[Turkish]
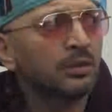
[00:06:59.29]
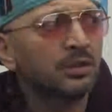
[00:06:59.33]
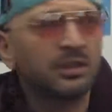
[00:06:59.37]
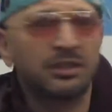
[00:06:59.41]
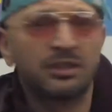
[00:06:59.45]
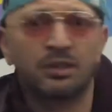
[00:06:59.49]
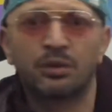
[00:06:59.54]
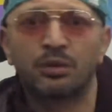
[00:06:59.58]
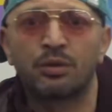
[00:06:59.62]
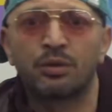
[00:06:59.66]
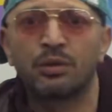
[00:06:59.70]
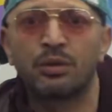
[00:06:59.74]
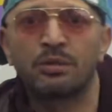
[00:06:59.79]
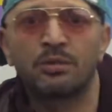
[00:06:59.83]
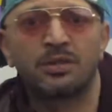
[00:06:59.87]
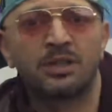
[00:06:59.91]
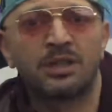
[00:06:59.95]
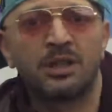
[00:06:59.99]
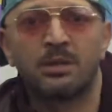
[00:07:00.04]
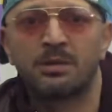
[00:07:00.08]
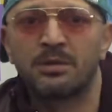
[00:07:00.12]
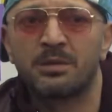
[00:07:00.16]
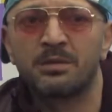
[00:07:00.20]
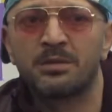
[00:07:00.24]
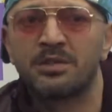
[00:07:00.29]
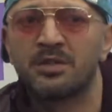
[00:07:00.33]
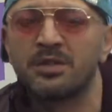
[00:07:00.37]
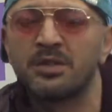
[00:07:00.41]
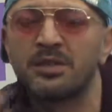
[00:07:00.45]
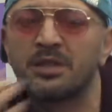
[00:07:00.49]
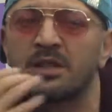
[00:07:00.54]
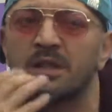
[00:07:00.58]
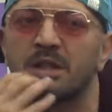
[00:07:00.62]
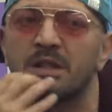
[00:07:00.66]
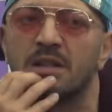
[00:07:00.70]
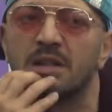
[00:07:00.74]
teşekkür ediyor. Bir şey yaptığımız
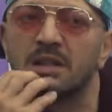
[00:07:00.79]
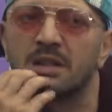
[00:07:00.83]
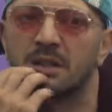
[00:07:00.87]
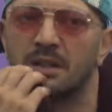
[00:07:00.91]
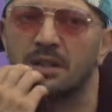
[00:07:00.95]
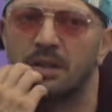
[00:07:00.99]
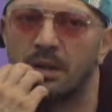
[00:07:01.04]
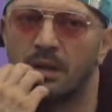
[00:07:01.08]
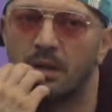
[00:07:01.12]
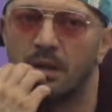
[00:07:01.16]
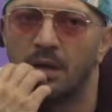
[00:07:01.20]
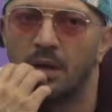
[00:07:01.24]
için değil aslında.